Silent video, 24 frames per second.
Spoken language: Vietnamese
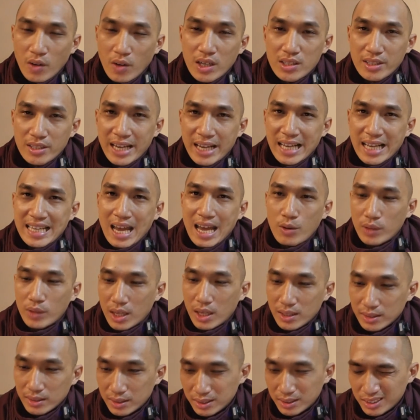có sự khác nhau nè
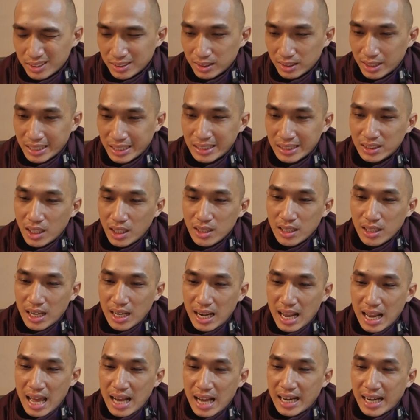là cái thứ tư
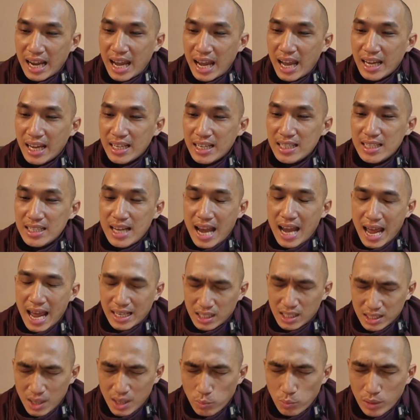là cái
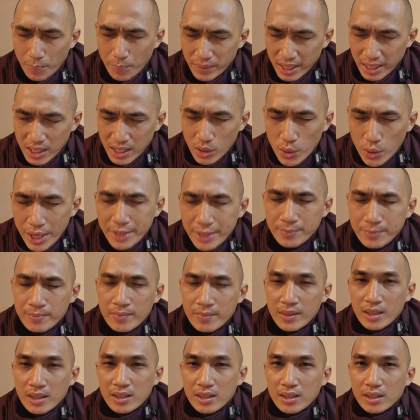hành trong thập nhị nhân duyên
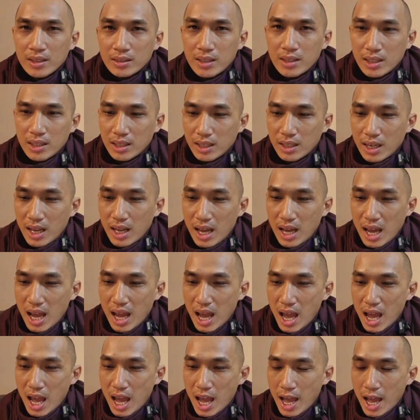tức là
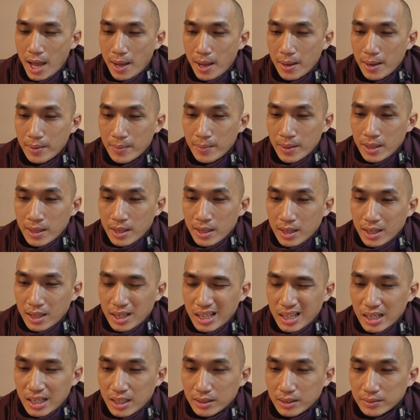
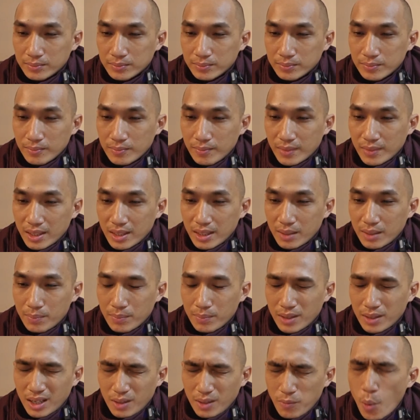à,
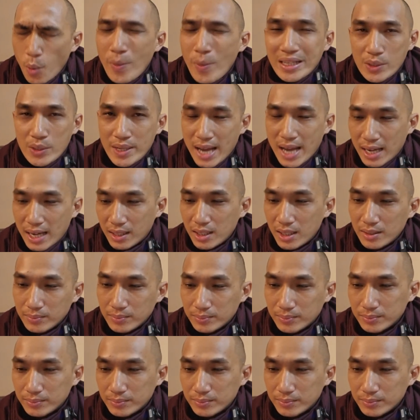à, vô minh duyên hạnh đó